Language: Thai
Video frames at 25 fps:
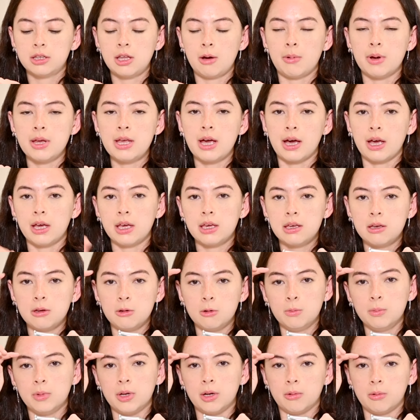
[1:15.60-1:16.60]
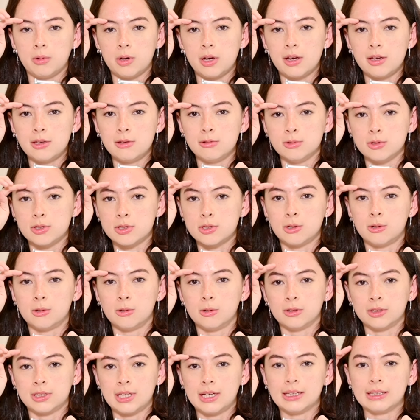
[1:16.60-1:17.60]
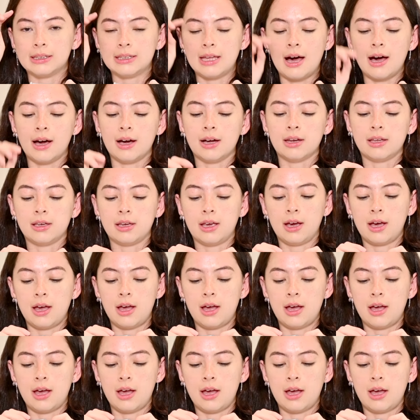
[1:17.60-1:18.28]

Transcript: แต่ว่าอยากให้คิ้วเหมือนว่าอยู่ทรงตั้งๆ อะไรเงี้ย